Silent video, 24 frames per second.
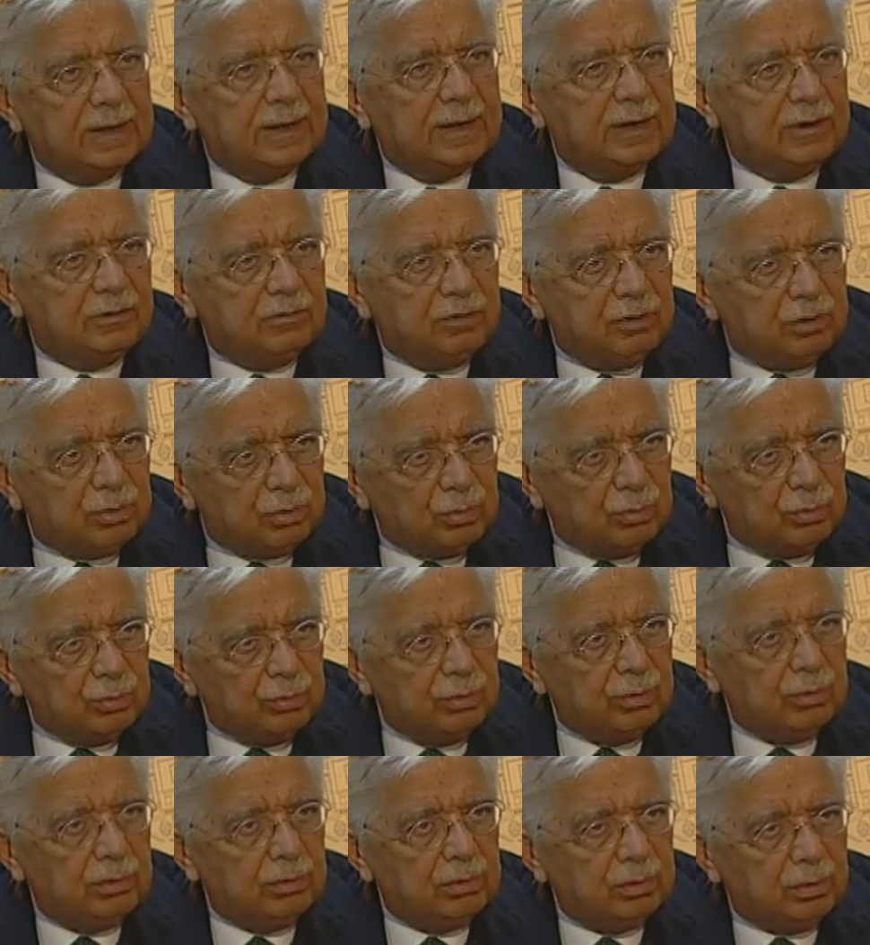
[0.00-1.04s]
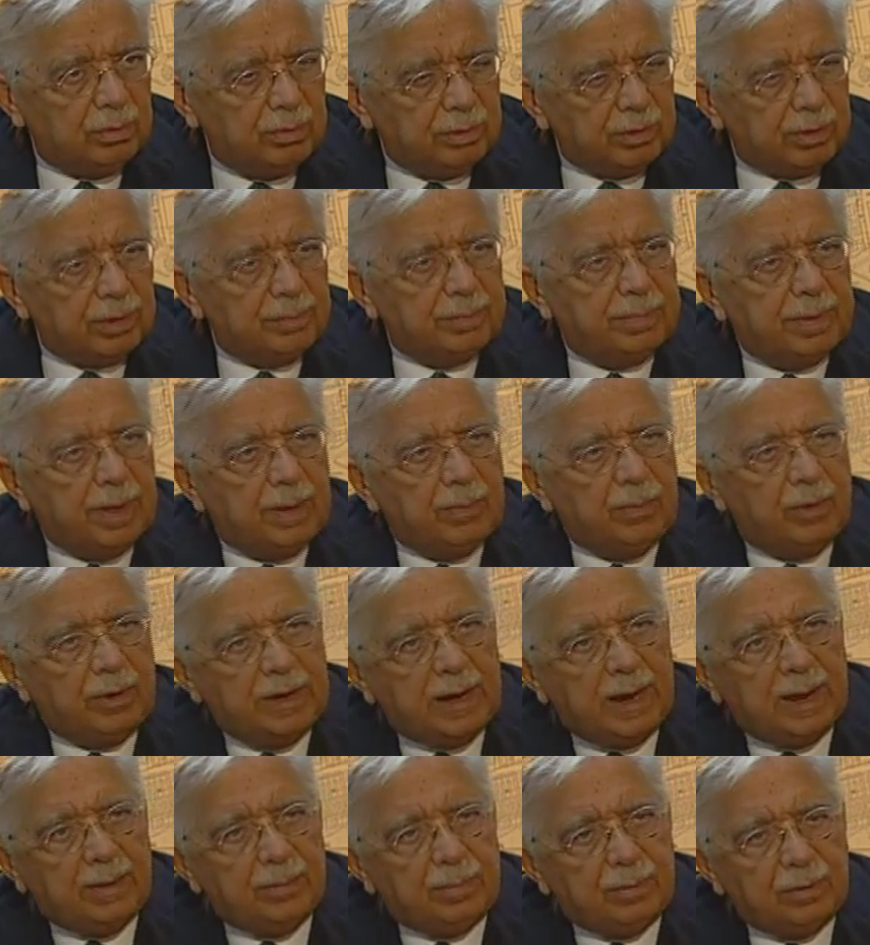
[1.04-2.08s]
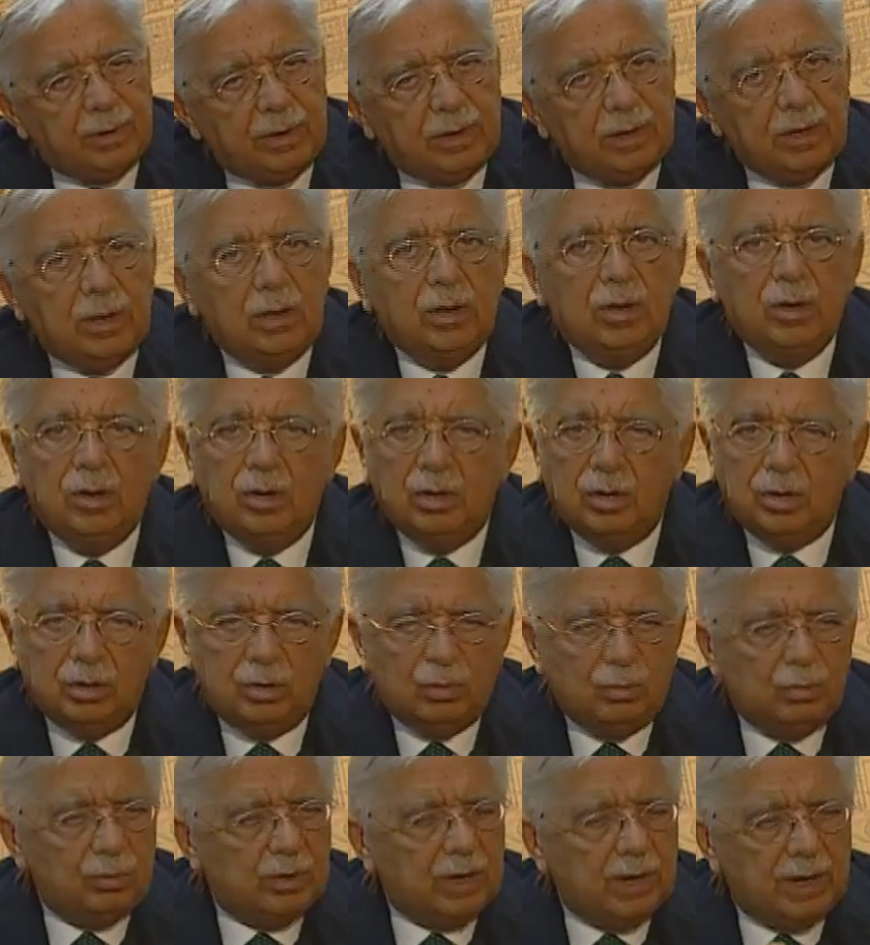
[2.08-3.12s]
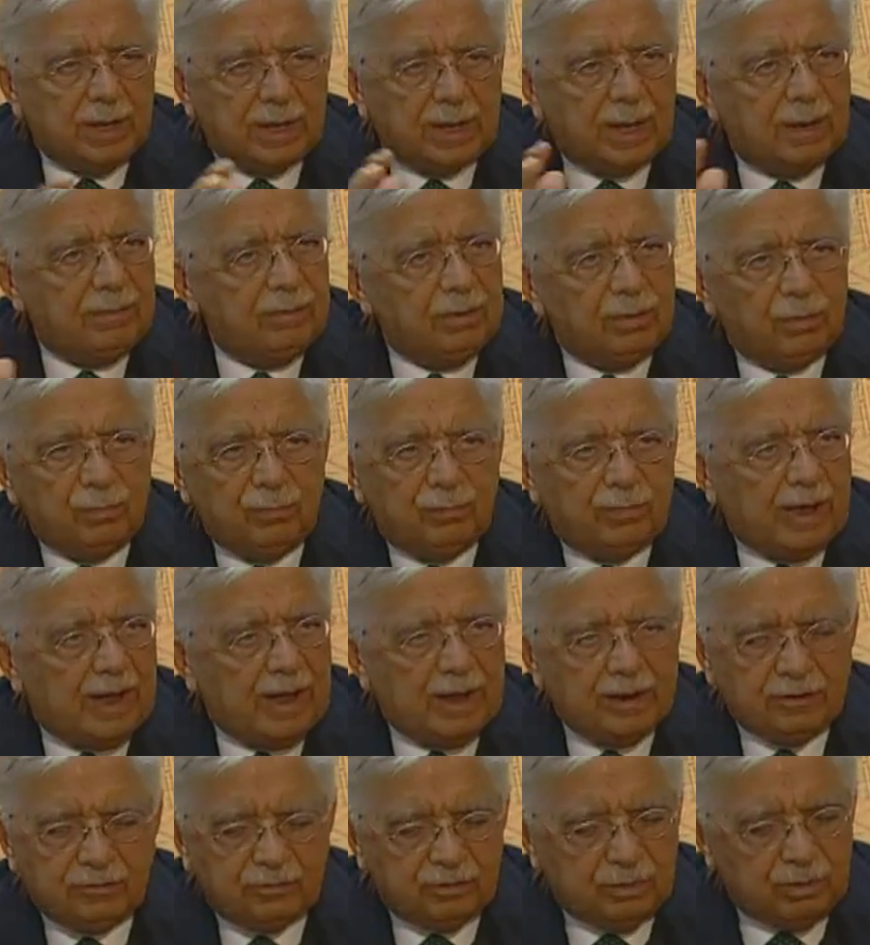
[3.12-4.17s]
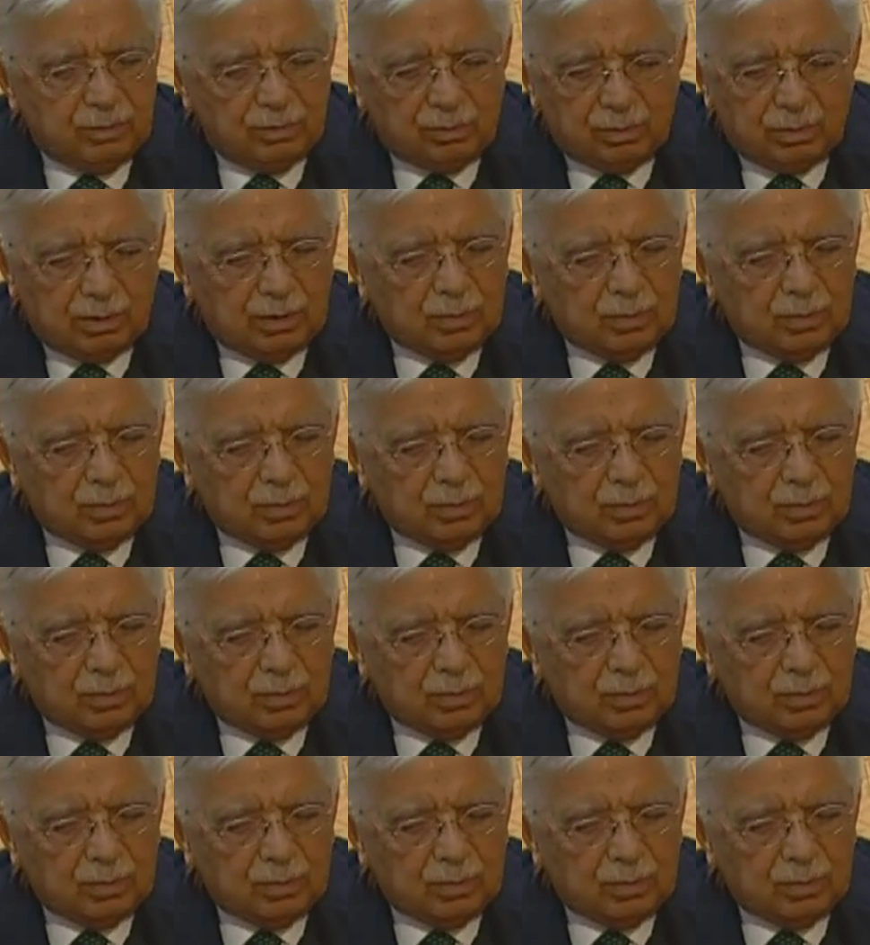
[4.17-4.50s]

che ci sono, come sappiamo a Napoli, dovute alle cave tuface o a